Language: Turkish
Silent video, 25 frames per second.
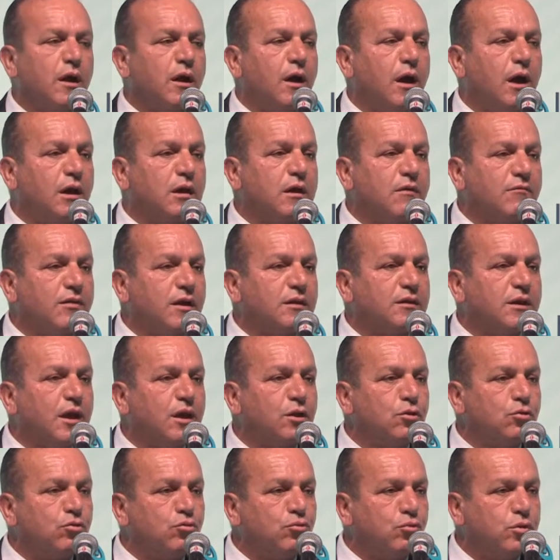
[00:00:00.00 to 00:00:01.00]

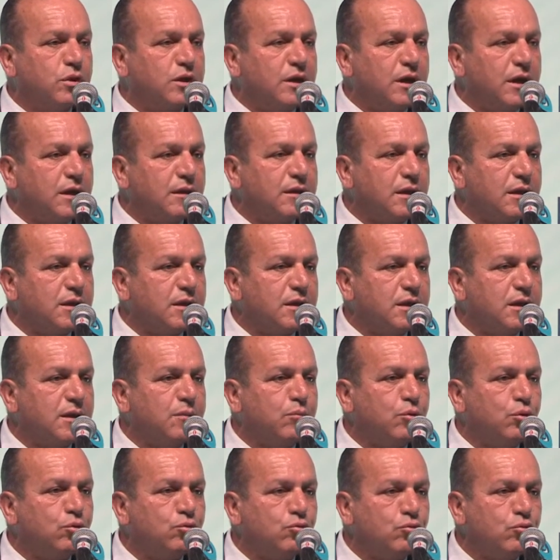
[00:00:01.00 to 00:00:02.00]
anavatan Türkiye'deki
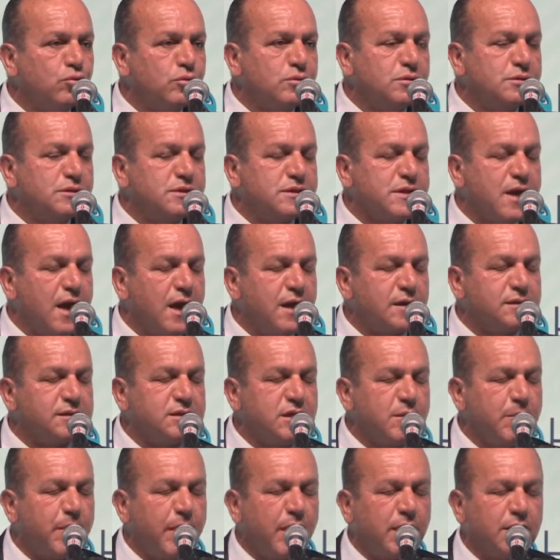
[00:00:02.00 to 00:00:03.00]
bütün
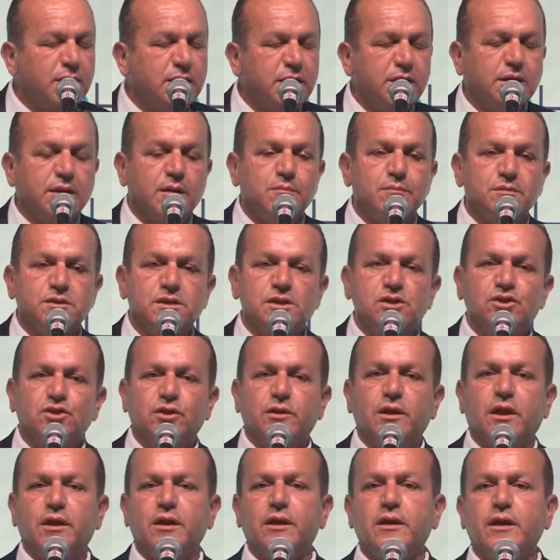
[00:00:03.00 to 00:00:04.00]
siyasi parti
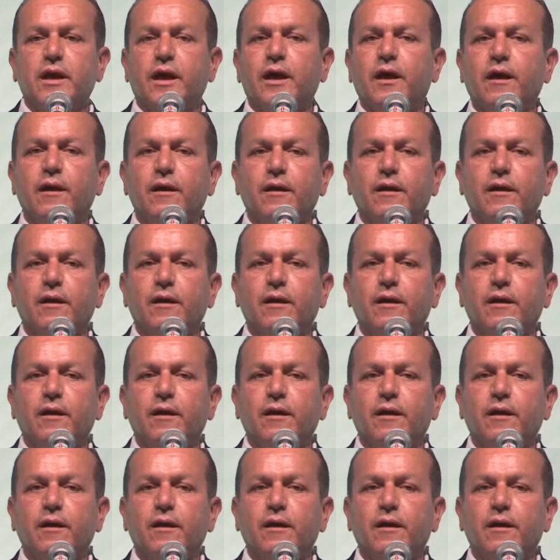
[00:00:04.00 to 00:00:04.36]
temsilcilerine